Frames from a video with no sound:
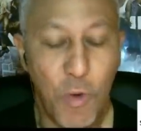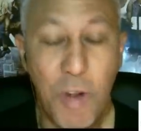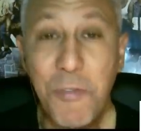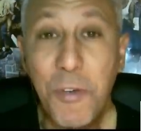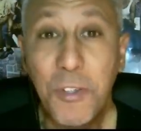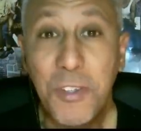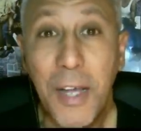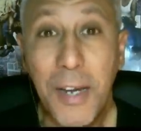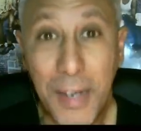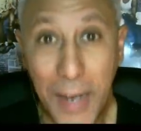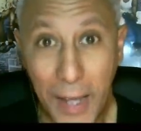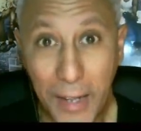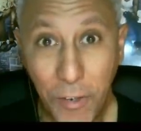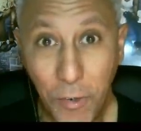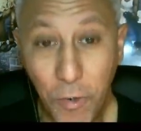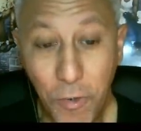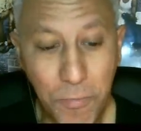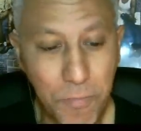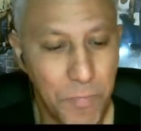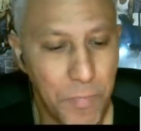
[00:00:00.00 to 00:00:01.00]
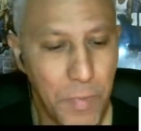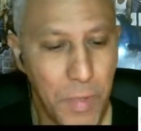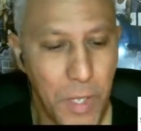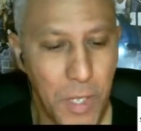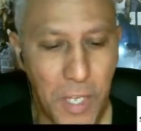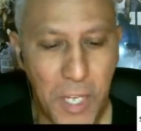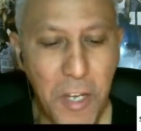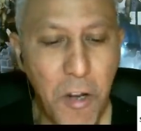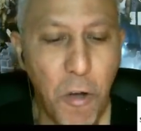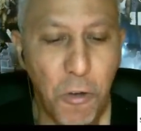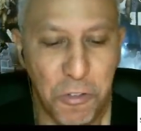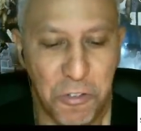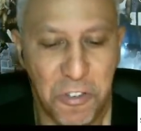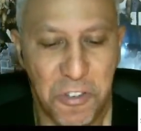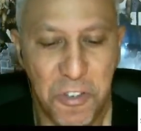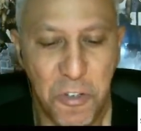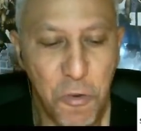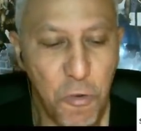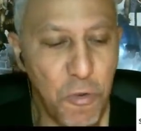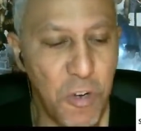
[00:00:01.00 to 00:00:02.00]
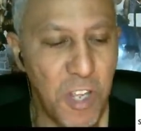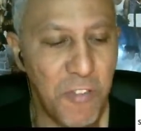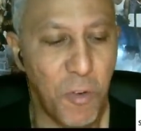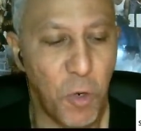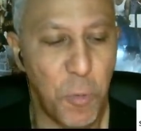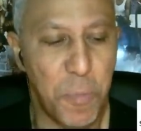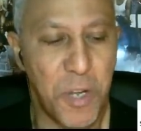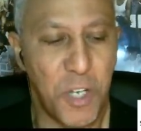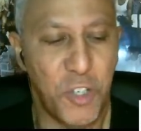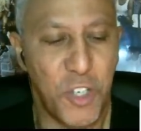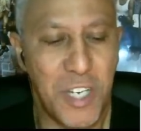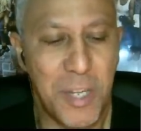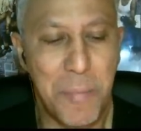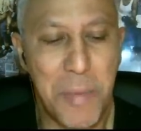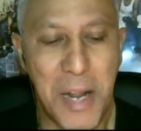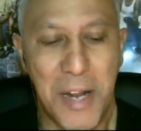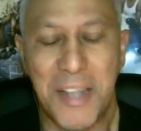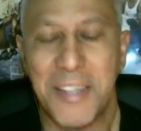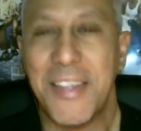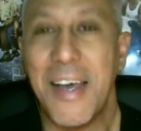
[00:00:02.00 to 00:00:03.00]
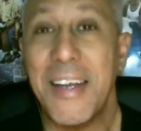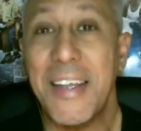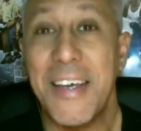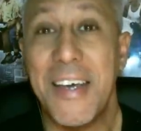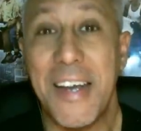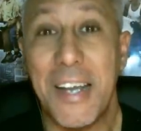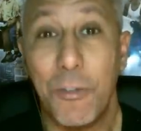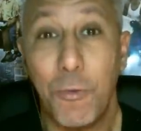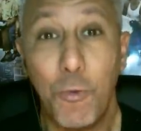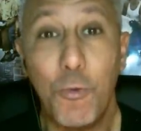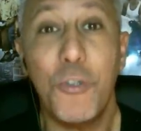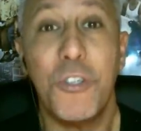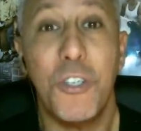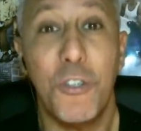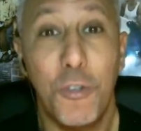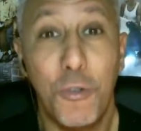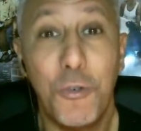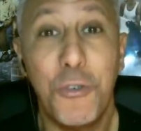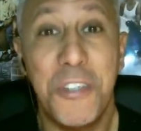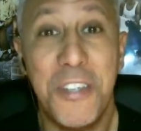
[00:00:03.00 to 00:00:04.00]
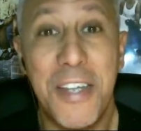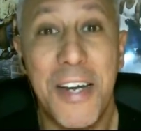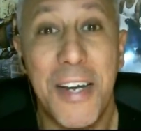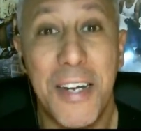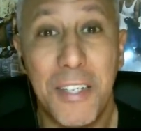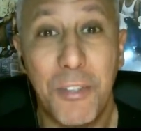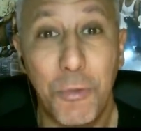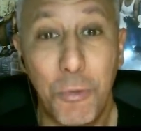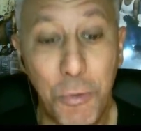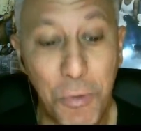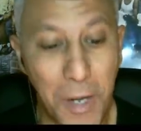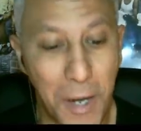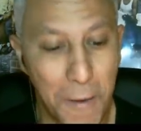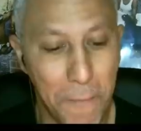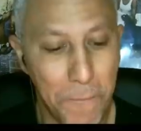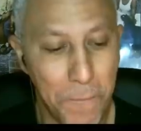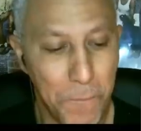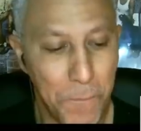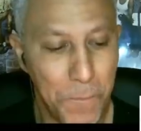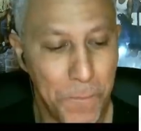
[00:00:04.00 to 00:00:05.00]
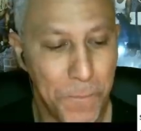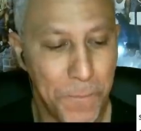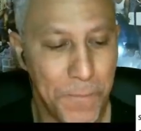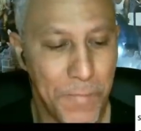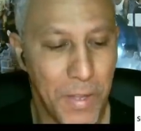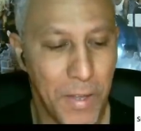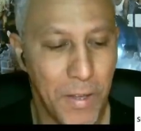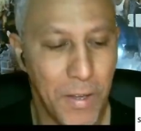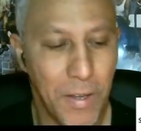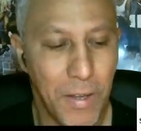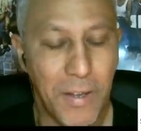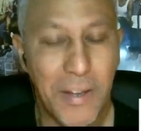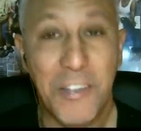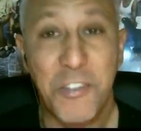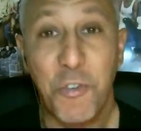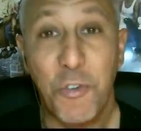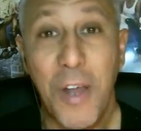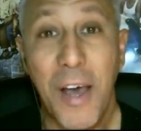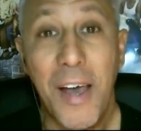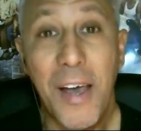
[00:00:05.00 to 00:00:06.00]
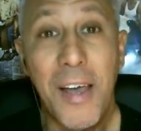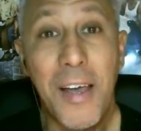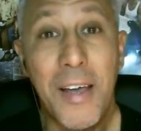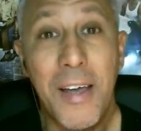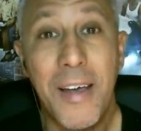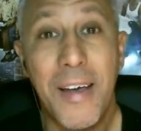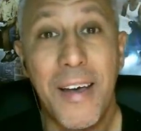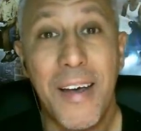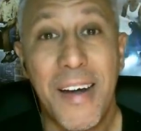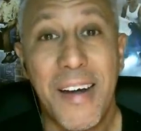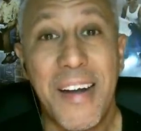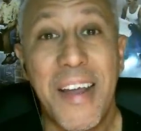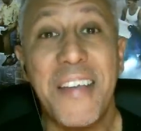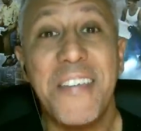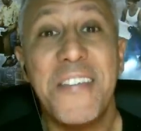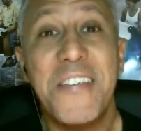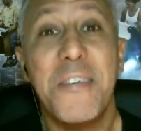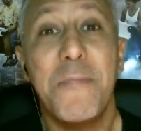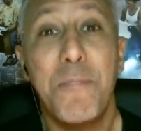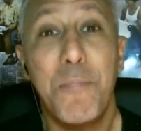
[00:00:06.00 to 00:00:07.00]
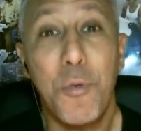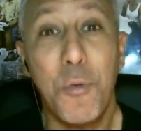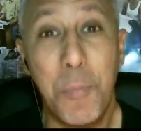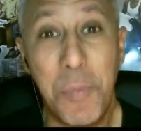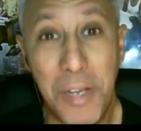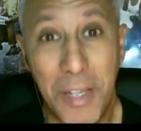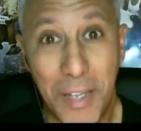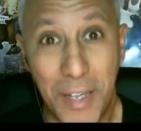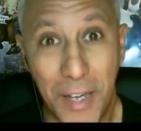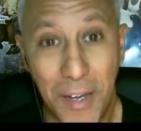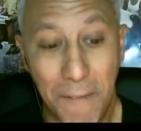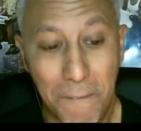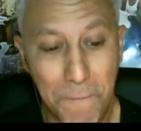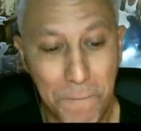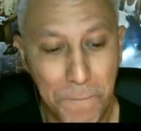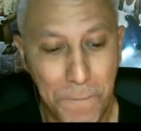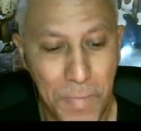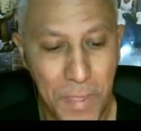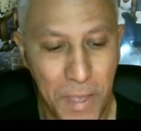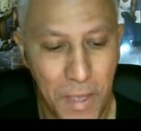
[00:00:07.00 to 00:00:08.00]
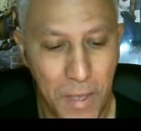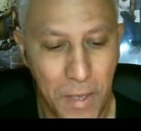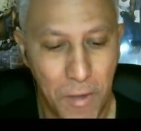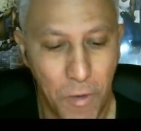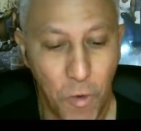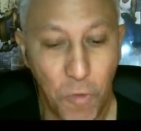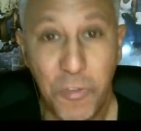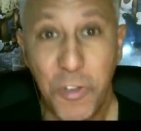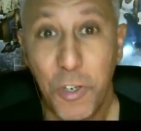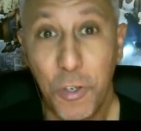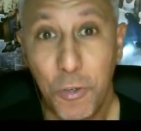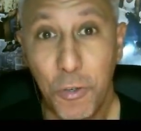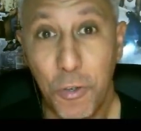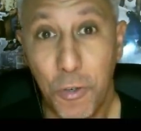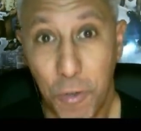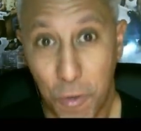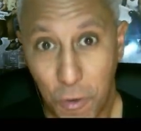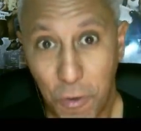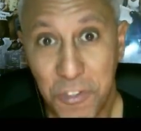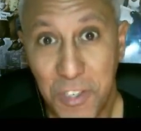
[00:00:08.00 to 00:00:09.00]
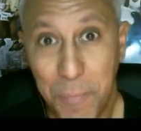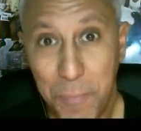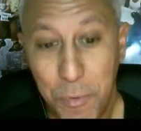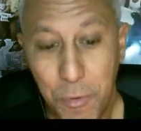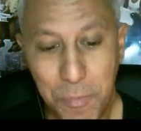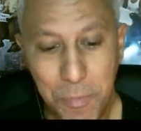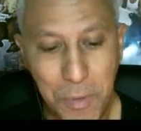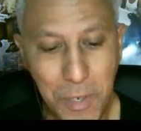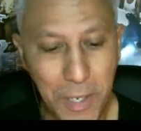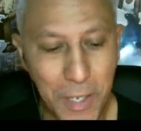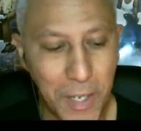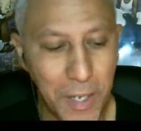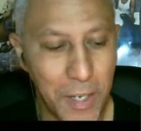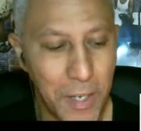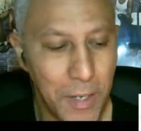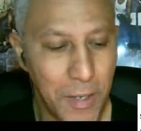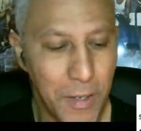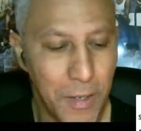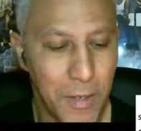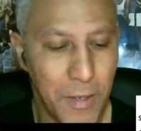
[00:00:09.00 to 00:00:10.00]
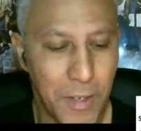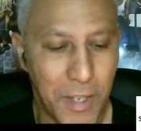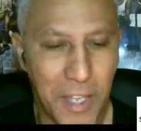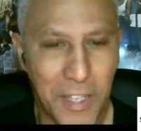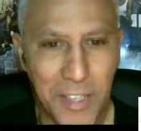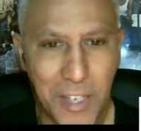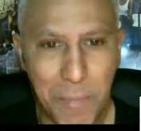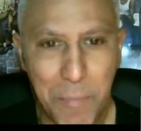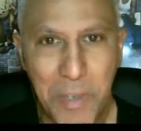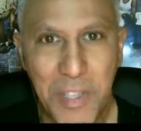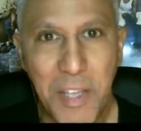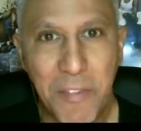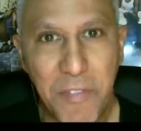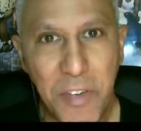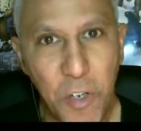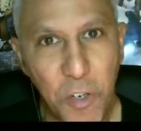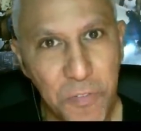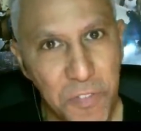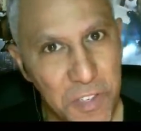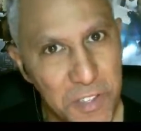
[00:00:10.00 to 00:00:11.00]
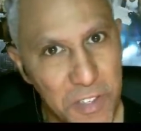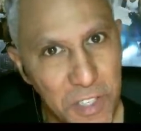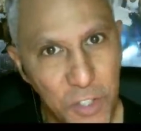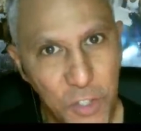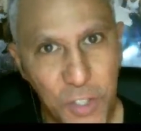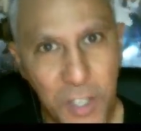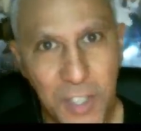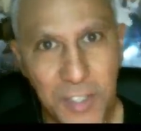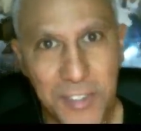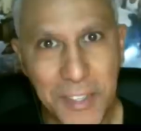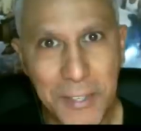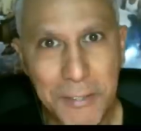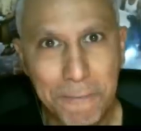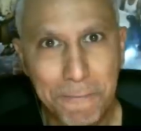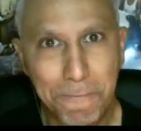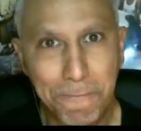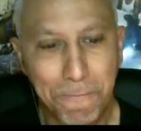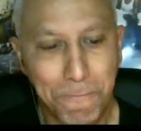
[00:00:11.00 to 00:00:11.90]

Una volta all'anno i nostri si riunivano per celebrare tali gratuiti doni della natura la sola res pubblica, ovvero cosa pubblica, che andrebbe davvero festeggiata.